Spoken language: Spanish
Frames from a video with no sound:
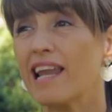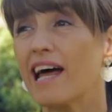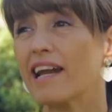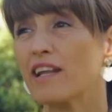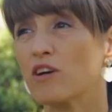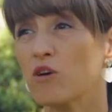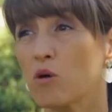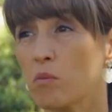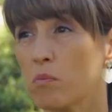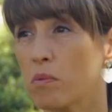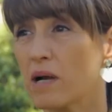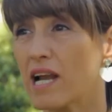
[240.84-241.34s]

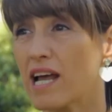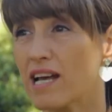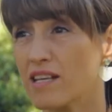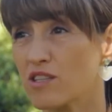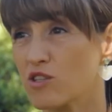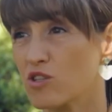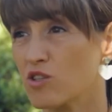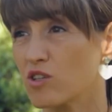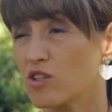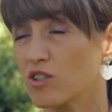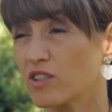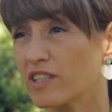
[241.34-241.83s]
largo
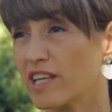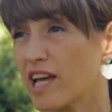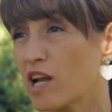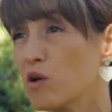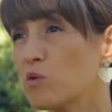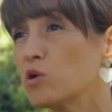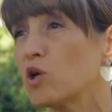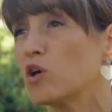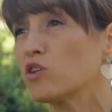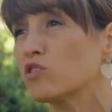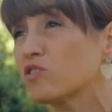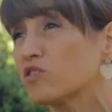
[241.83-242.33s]
plazo, que
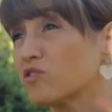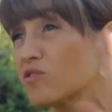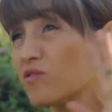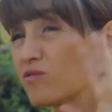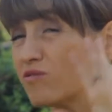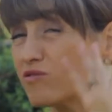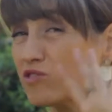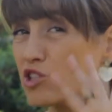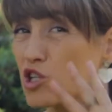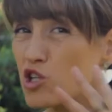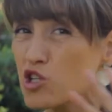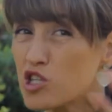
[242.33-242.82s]
algunos
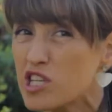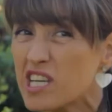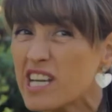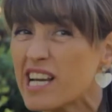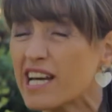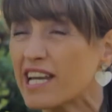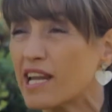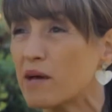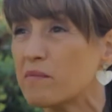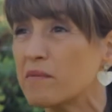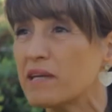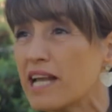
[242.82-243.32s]
no
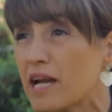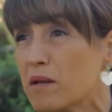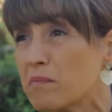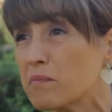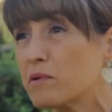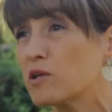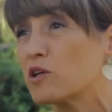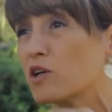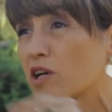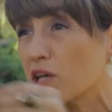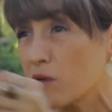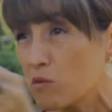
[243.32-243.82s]
llegan a mirar,
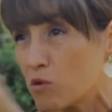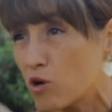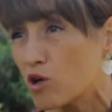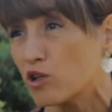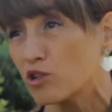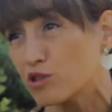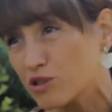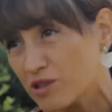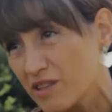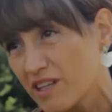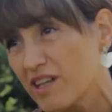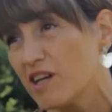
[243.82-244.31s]
pero que
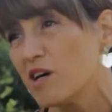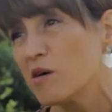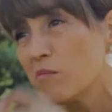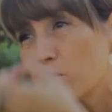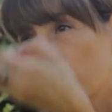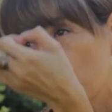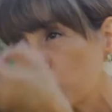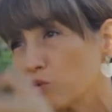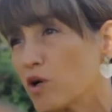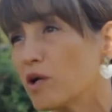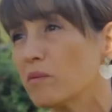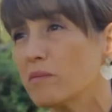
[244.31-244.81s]
vos
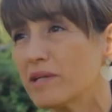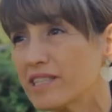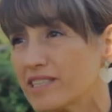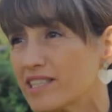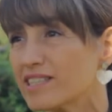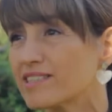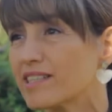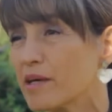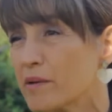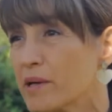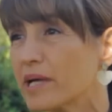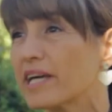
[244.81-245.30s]

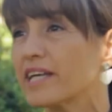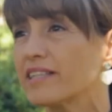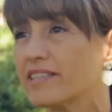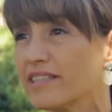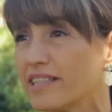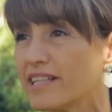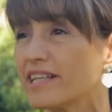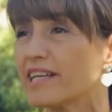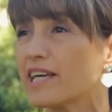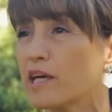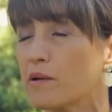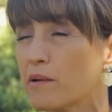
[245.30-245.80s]
puntualmente sabés que
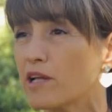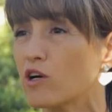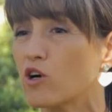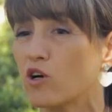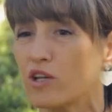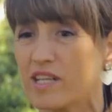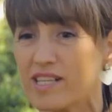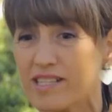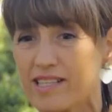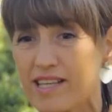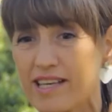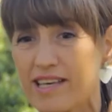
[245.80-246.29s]
tienen que ver
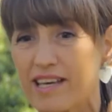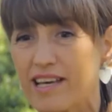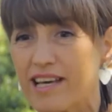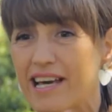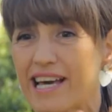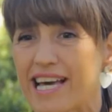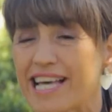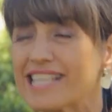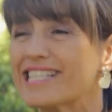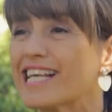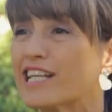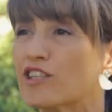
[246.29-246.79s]
con ese,
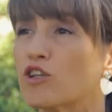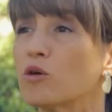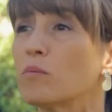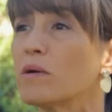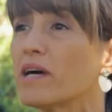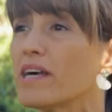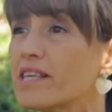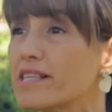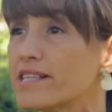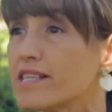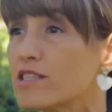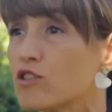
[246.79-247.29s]
esa
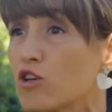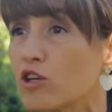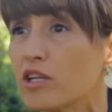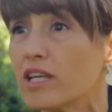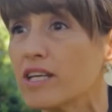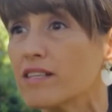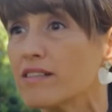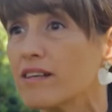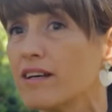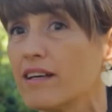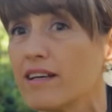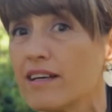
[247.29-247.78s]
toma de
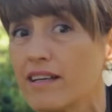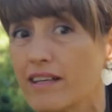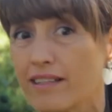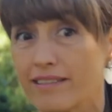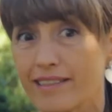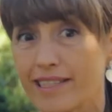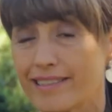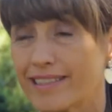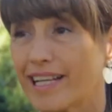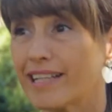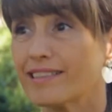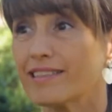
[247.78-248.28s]
decisiones
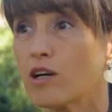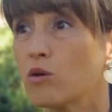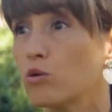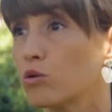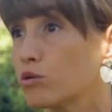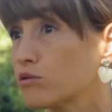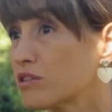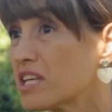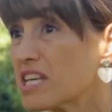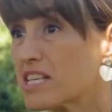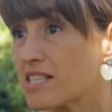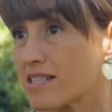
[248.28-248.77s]
de tanta
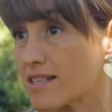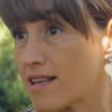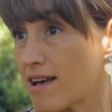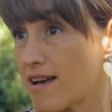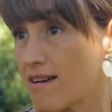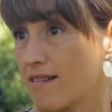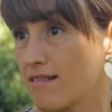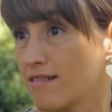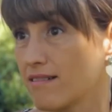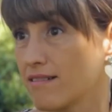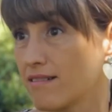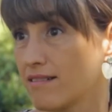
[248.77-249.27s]
justicia.